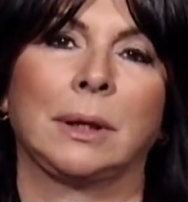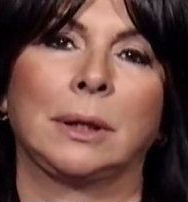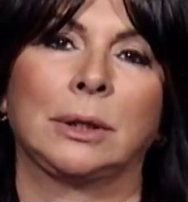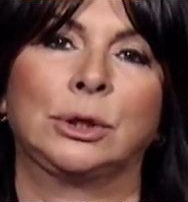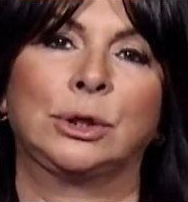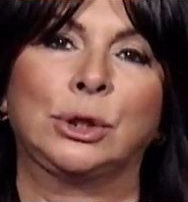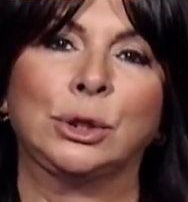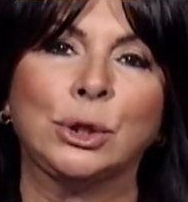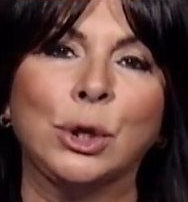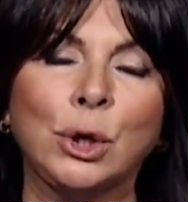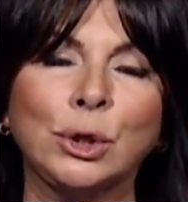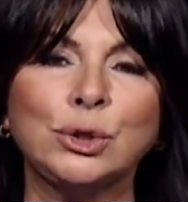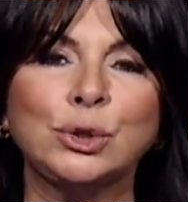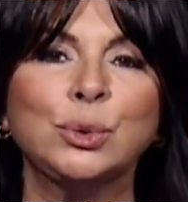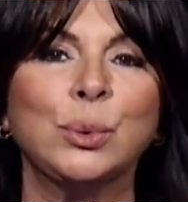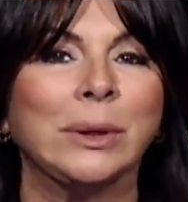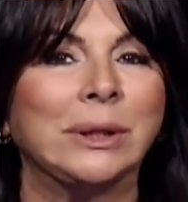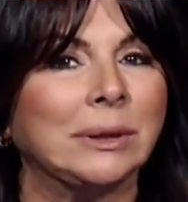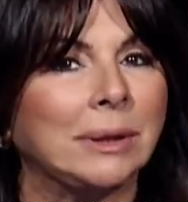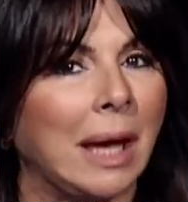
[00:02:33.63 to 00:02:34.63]
Dios
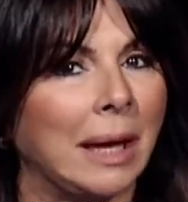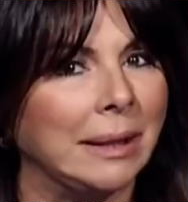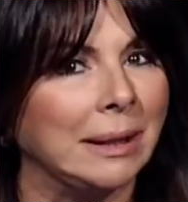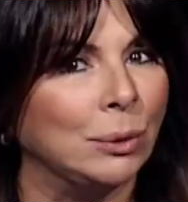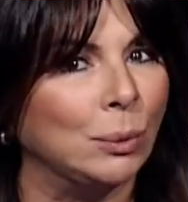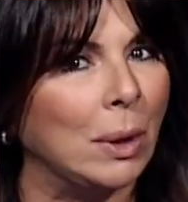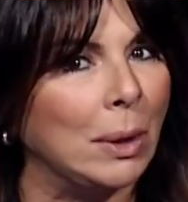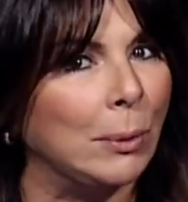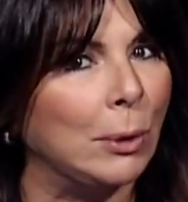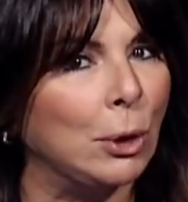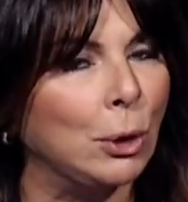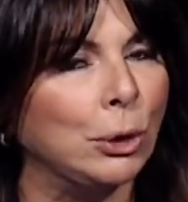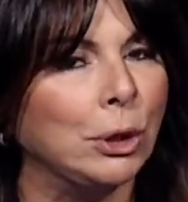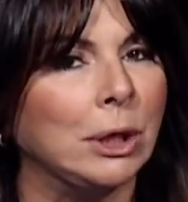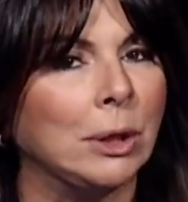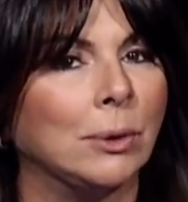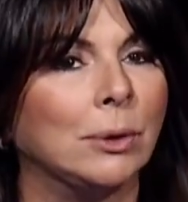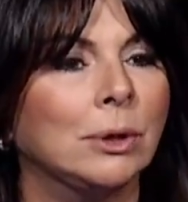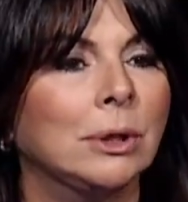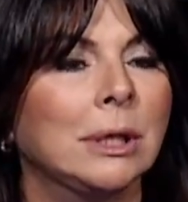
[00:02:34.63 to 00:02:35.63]
no está, de nuevo lo
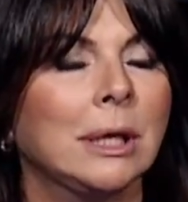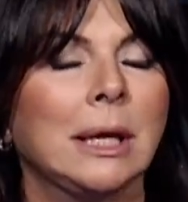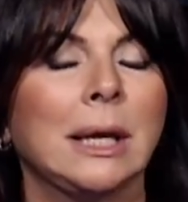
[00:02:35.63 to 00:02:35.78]
digo,